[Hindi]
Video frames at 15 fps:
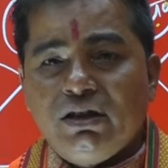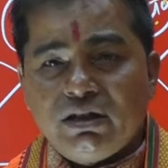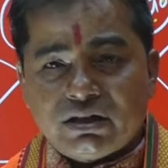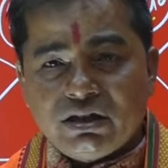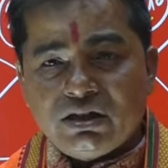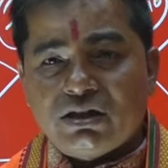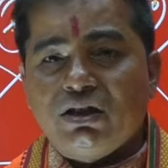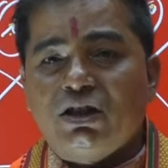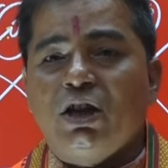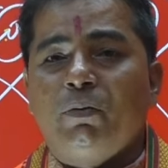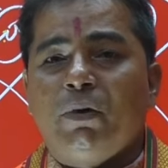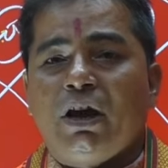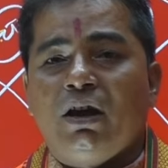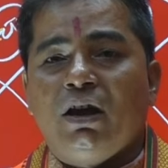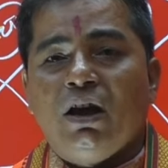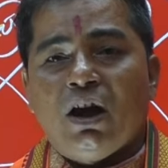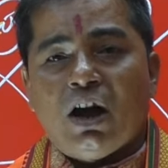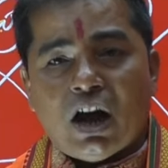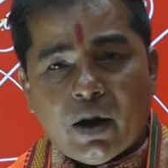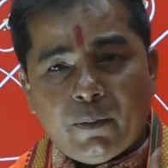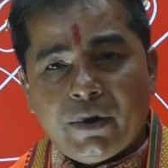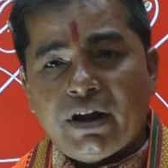इस स्थिति में
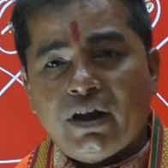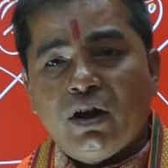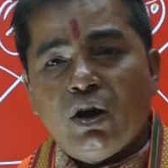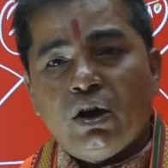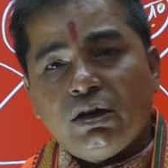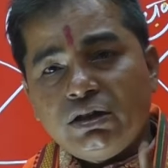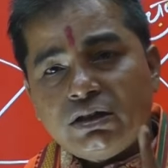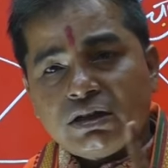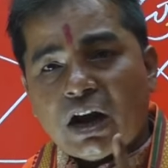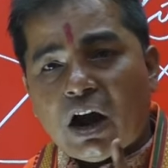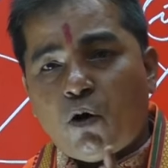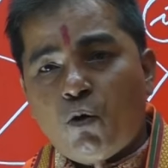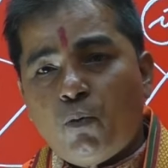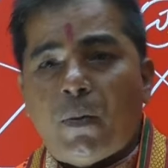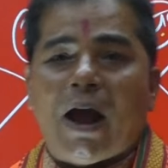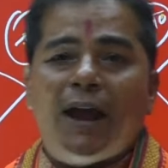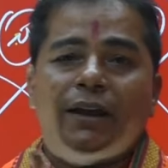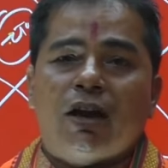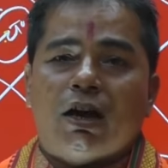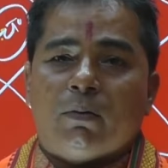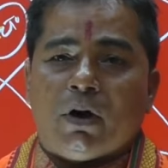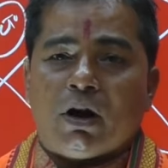हमें इसका उपाय
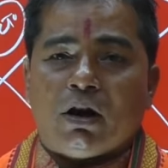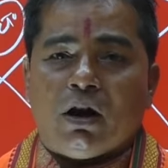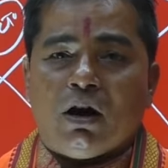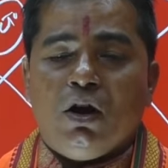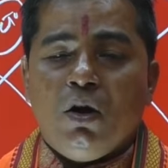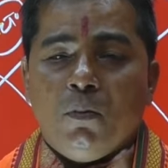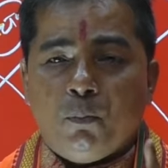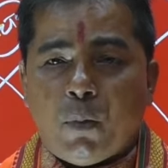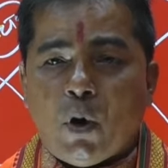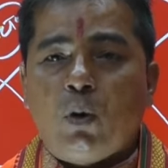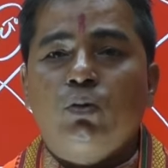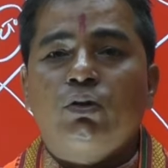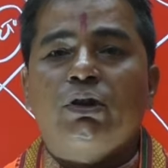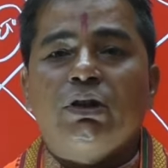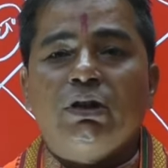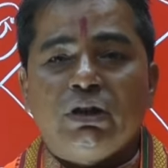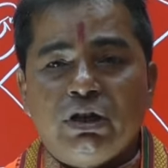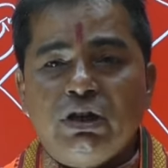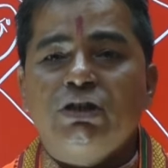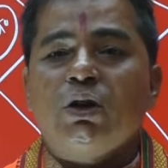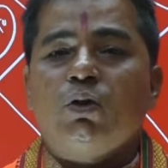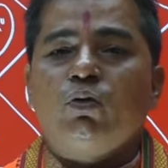करवाना बहुत
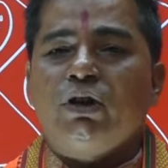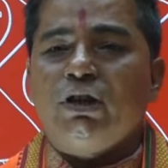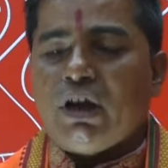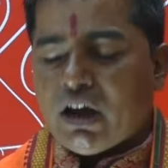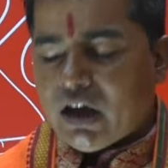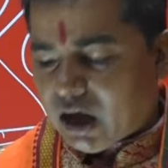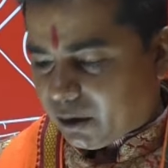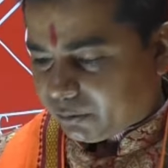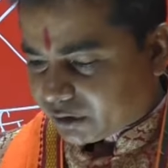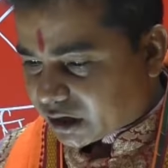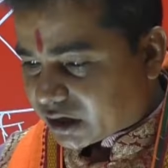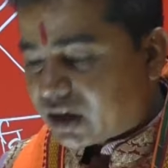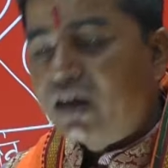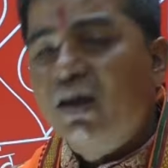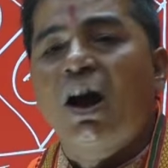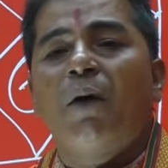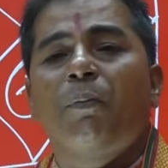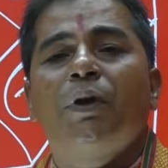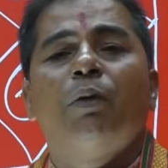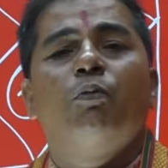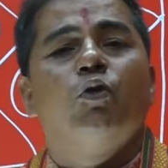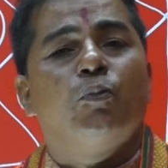ही जरूरी है अब देखिए यहाँ
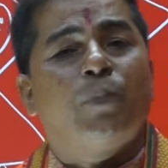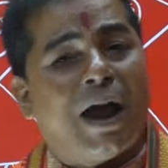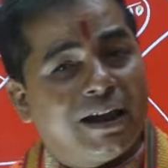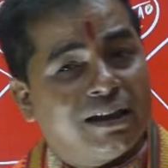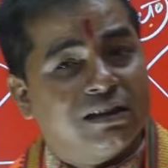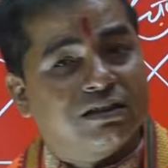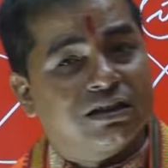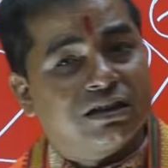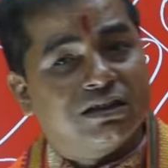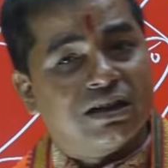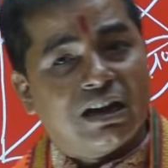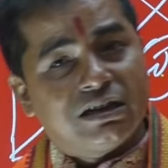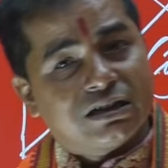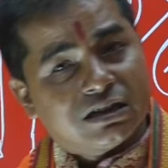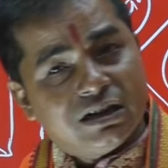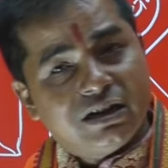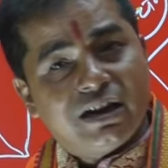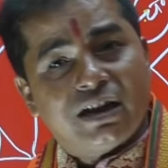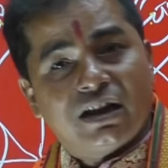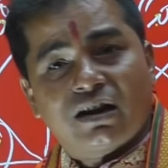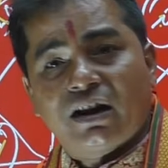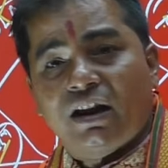पे हम उपाय की चर्चा इसलिए नहीं
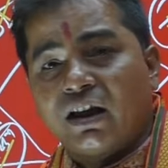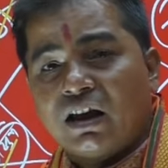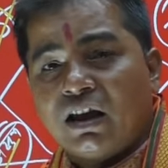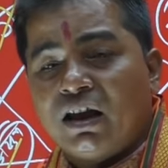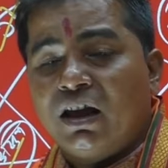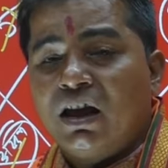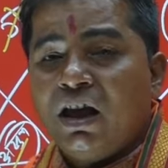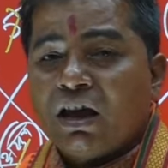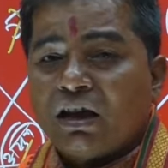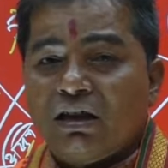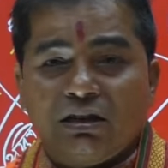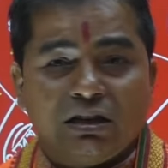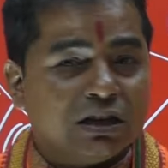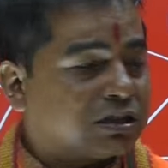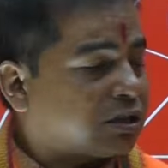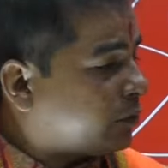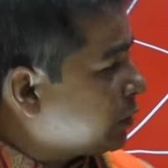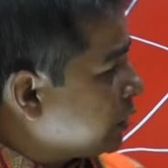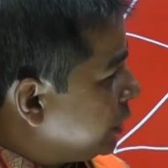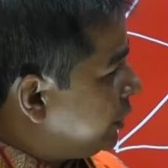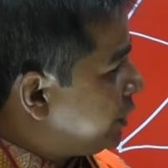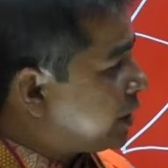कर रहे हैं कि ये सब
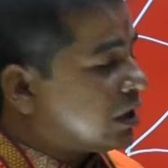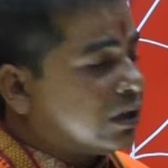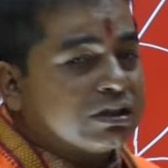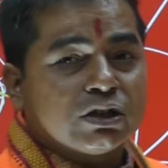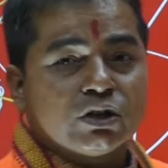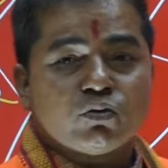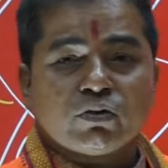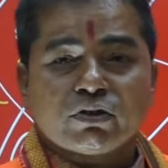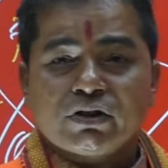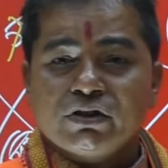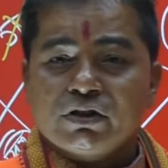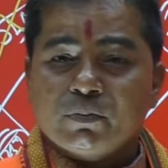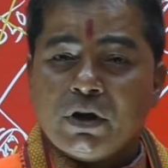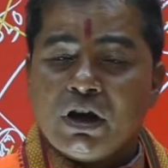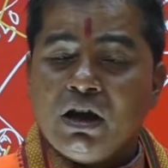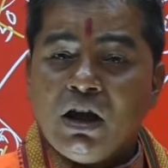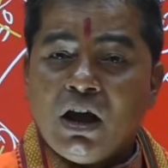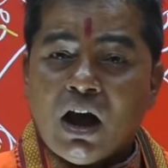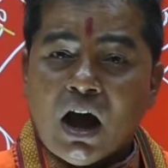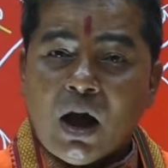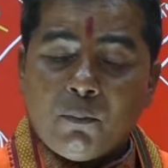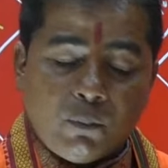क्रिटिकल सिचुएशंस में
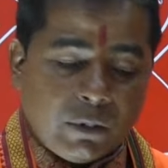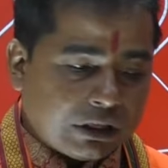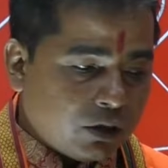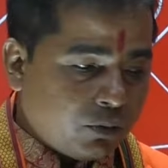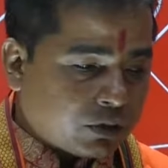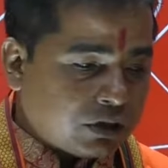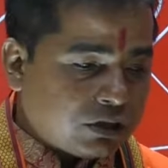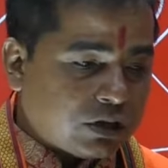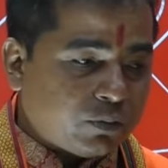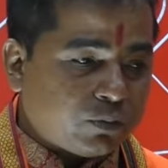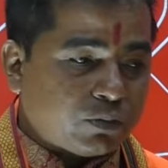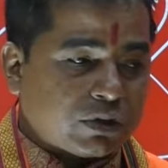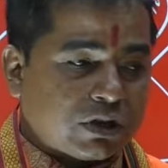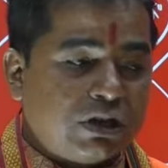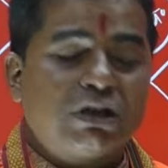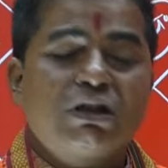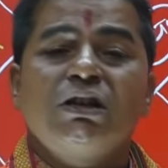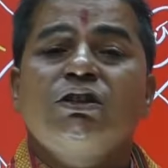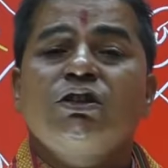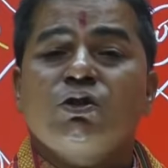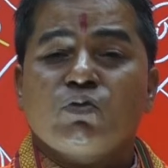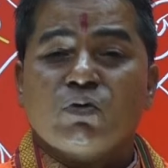आप मतलब कि जब
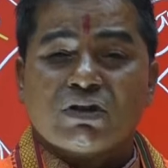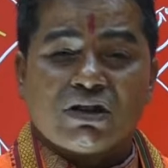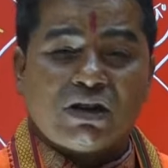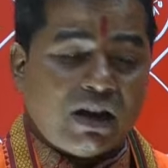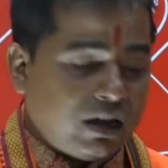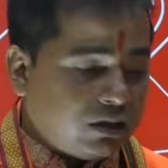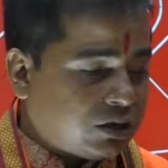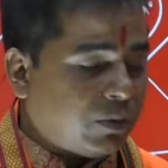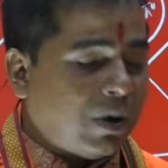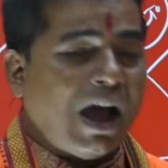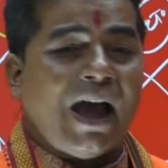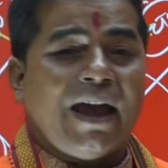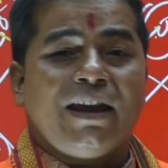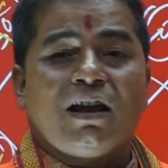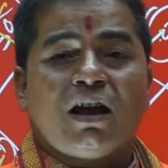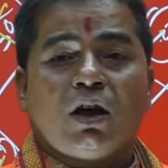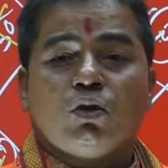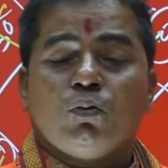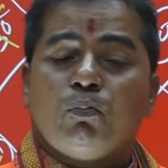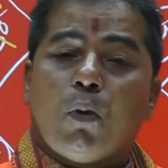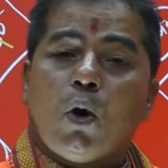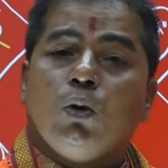क्रिटिकल सिचुएशन है जब आएगा तो
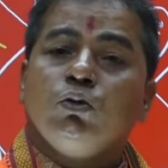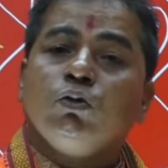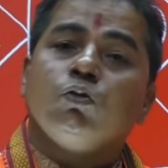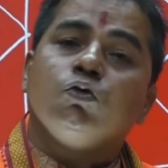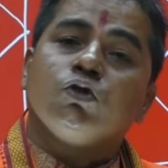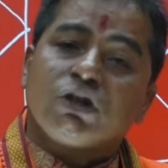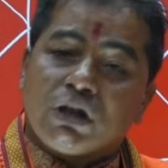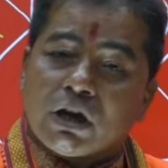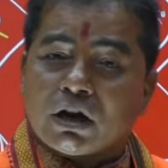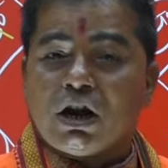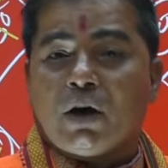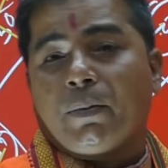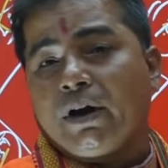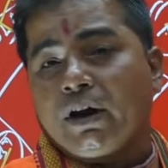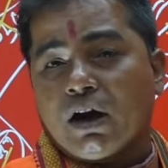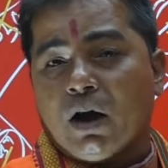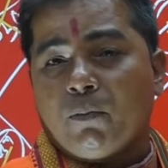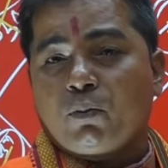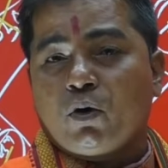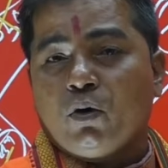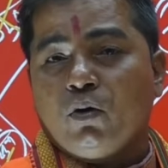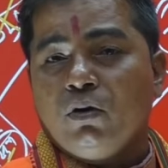बहुत कुछ देखना पड़ेगा
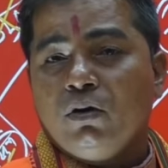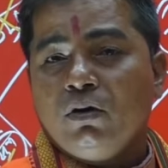आपको